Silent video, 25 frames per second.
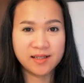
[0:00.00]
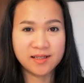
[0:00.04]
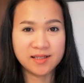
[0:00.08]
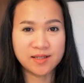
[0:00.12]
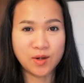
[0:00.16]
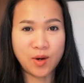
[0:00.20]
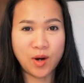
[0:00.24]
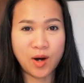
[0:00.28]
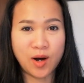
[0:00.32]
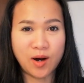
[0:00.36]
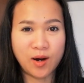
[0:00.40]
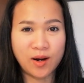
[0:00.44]

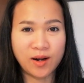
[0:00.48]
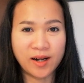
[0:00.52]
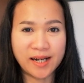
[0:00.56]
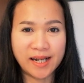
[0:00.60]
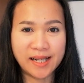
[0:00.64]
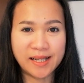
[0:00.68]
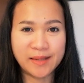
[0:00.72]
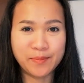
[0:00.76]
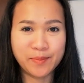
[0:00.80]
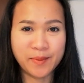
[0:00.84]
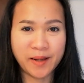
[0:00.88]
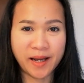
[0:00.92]
เจ้าของค
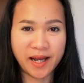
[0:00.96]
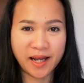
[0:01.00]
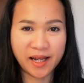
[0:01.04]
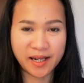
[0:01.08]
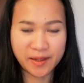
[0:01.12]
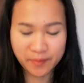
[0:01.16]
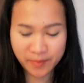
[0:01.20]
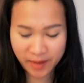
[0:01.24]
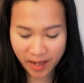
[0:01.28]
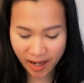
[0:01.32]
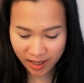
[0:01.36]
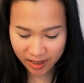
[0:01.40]
ลิปนะคะ
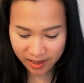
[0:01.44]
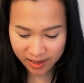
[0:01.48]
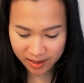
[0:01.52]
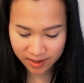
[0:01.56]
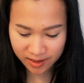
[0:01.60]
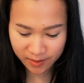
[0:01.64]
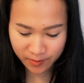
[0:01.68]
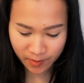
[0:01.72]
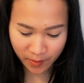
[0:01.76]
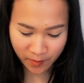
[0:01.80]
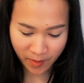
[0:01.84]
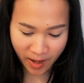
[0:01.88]
น้ำหนัก
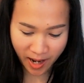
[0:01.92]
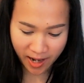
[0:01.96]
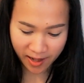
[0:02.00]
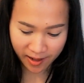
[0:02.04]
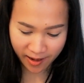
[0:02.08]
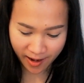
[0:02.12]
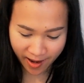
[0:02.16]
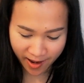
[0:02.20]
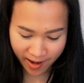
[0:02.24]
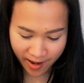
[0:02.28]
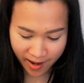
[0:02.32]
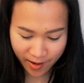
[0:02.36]
ขึ้นมาบ้าง
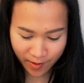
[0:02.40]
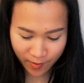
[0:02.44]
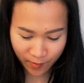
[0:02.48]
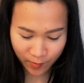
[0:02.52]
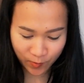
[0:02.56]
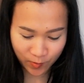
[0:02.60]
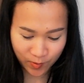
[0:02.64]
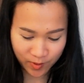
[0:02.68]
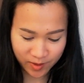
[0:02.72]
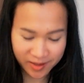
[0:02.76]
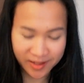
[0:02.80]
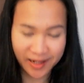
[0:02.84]
แล้ว
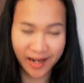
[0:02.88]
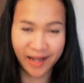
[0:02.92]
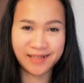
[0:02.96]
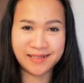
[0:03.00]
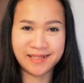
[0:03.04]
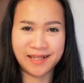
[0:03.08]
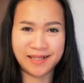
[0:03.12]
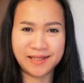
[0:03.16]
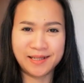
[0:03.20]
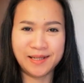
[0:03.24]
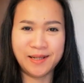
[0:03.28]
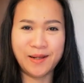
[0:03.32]
หลัง
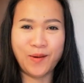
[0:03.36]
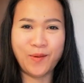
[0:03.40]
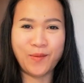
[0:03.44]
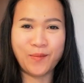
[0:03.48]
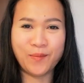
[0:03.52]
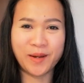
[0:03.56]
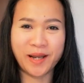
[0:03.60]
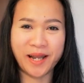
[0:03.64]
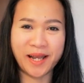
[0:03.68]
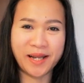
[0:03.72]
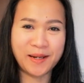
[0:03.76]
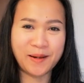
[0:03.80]
จากที่ลง
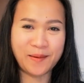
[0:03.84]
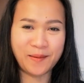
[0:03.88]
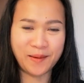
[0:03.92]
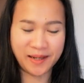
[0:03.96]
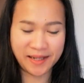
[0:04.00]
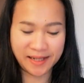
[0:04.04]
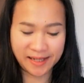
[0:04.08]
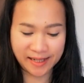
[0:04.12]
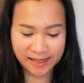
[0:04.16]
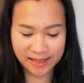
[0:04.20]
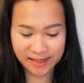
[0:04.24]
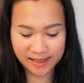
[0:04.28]
ไปได้หน่อย
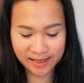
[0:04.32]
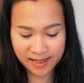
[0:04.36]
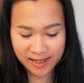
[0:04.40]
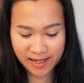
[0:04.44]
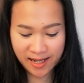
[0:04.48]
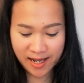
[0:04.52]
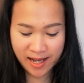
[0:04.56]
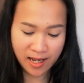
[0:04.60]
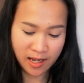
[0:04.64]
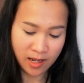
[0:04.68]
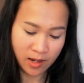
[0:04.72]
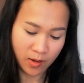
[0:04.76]
นึง
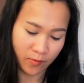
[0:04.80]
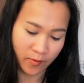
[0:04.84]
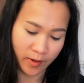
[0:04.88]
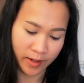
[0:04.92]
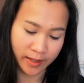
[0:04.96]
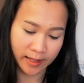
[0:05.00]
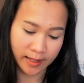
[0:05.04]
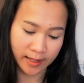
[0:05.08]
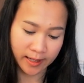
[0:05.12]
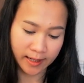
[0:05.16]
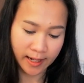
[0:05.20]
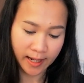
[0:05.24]
วั
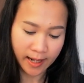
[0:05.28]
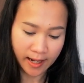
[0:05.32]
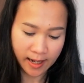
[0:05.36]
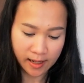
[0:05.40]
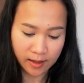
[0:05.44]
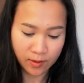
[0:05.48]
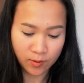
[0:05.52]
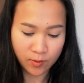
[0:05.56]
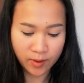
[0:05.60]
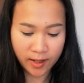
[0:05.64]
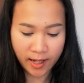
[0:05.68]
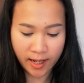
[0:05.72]
นนี้นะคะ
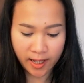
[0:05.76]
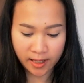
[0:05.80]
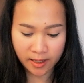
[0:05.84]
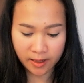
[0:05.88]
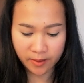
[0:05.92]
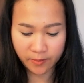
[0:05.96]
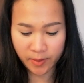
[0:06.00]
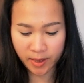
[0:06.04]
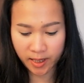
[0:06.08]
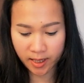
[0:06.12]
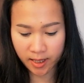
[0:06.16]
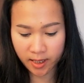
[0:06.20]
กุ๊กไก่
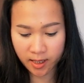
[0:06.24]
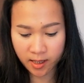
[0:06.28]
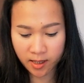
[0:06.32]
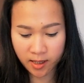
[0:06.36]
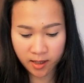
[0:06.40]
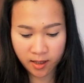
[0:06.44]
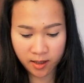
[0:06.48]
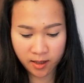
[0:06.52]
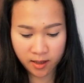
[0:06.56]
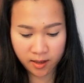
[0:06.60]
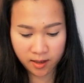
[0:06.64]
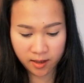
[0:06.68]
มี
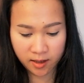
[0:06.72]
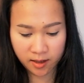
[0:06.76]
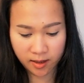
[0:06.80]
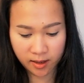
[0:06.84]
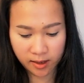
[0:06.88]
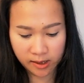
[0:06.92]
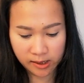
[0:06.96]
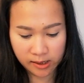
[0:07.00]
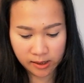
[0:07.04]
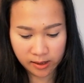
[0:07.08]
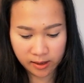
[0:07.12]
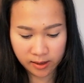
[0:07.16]
เอ่
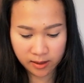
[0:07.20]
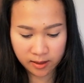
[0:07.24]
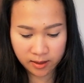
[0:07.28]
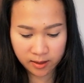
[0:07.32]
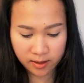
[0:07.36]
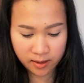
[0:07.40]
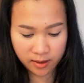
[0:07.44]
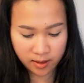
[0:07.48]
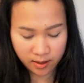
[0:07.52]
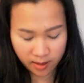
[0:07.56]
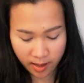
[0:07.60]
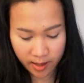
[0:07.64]
อ
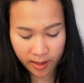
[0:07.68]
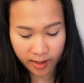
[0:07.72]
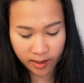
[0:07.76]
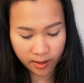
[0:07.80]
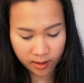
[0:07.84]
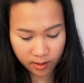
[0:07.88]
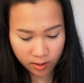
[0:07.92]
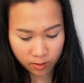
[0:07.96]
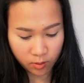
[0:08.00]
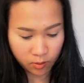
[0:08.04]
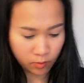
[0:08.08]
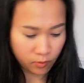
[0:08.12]
เอ้ย
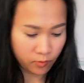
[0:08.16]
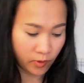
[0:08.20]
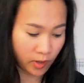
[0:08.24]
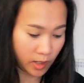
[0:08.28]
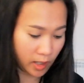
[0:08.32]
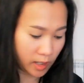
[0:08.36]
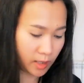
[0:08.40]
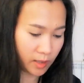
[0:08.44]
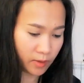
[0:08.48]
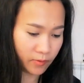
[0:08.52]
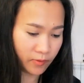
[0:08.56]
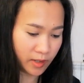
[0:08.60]

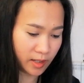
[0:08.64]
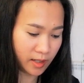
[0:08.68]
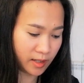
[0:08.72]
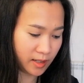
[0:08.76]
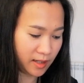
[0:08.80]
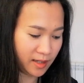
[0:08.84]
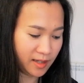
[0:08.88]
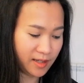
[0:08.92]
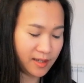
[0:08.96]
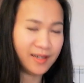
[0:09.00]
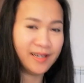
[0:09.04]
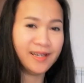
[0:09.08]
เว้ยเว้ย
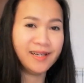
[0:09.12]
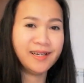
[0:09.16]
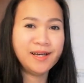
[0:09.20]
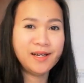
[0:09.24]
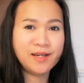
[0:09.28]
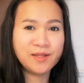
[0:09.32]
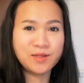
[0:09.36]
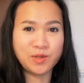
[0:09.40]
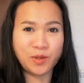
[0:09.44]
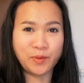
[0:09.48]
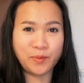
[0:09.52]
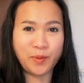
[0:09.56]

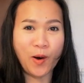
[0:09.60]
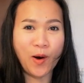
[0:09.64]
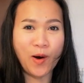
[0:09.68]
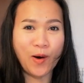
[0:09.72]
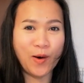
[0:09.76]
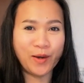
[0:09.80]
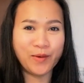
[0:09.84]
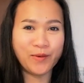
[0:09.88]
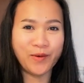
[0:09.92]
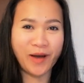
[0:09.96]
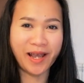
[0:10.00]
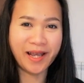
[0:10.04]
จุดโพ
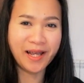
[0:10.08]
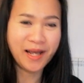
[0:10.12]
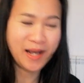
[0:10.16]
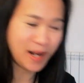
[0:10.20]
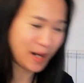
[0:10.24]
ยไว้